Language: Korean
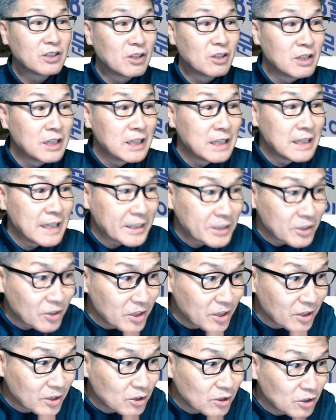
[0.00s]
열릴
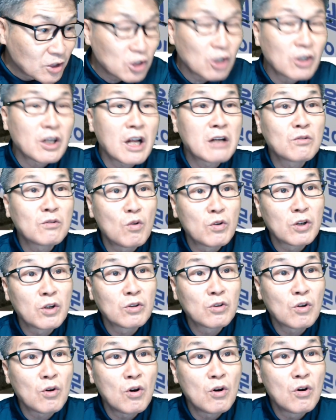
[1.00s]
예정이었던 천안
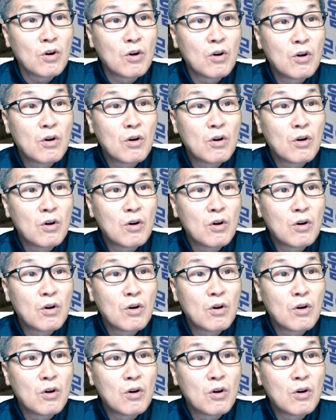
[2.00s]
공연도